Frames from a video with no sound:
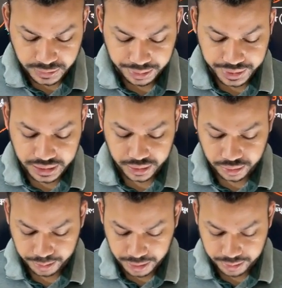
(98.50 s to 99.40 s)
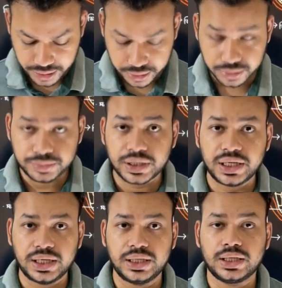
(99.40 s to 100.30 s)
আমাদের কিন্তু পাবলিক গ্রুপে
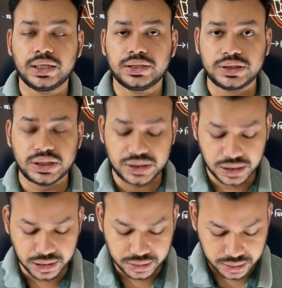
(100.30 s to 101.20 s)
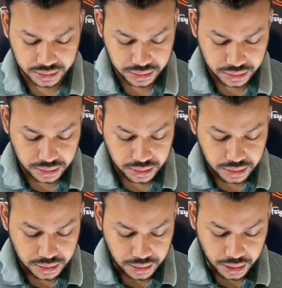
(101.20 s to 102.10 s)
এটা শেষ ক্লাস
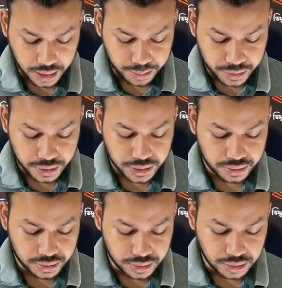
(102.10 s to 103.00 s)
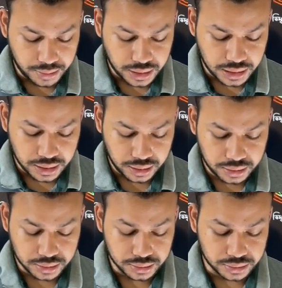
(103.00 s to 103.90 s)
এরপর কিন্তু আমরা
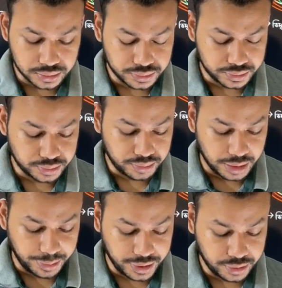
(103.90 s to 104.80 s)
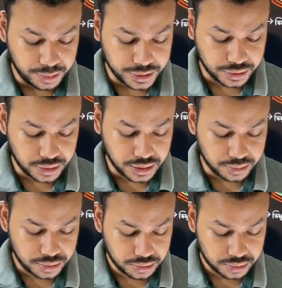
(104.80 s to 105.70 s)
প্রাইভেট গ্রুপে চলে যাব
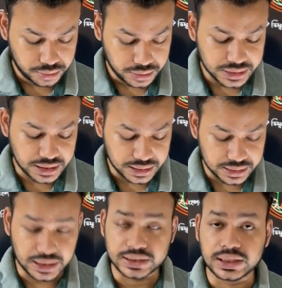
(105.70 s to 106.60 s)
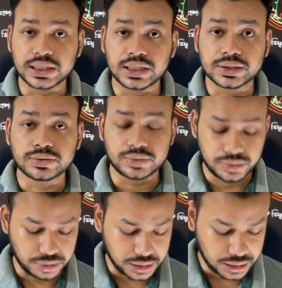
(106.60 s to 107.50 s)
যারা যারা যারা ক্লাস
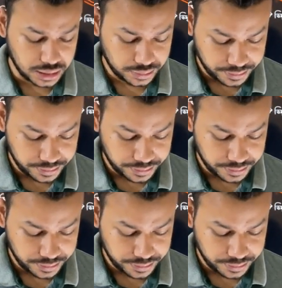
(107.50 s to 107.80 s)
করছো আর কি